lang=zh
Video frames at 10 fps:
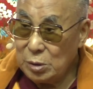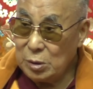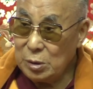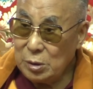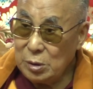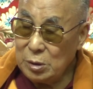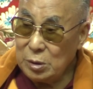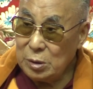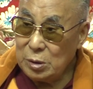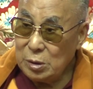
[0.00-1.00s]
这个
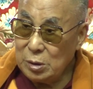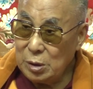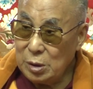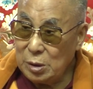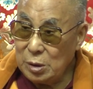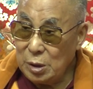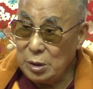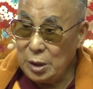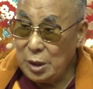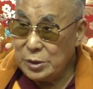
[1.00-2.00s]
梵文的传
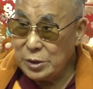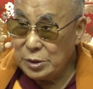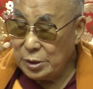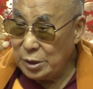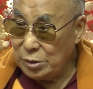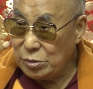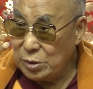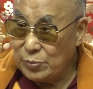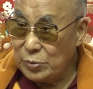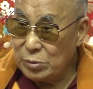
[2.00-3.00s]
统并非
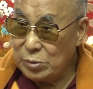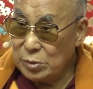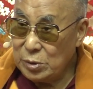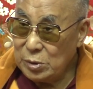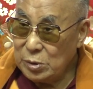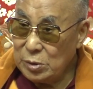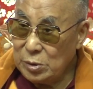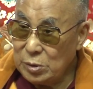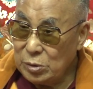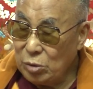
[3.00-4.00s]
是，
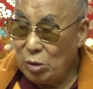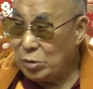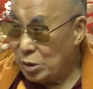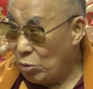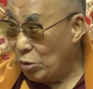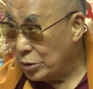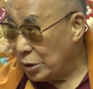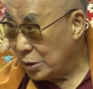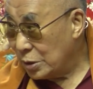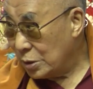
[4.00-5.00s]
嗯，
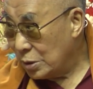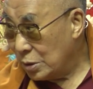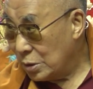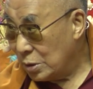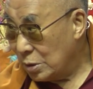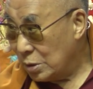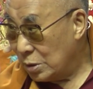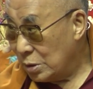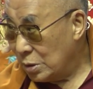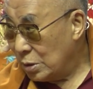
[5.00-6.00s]
公
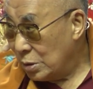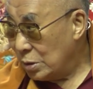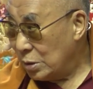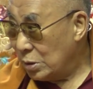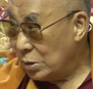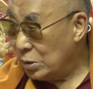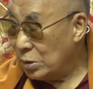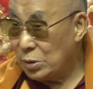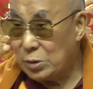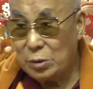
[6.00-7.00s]
开的
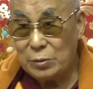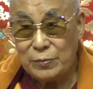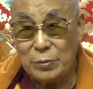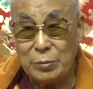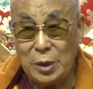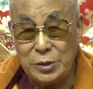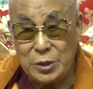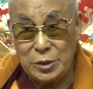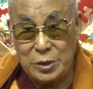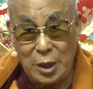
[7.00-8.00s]
被记
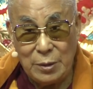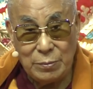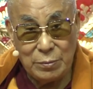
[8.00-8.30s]
载的，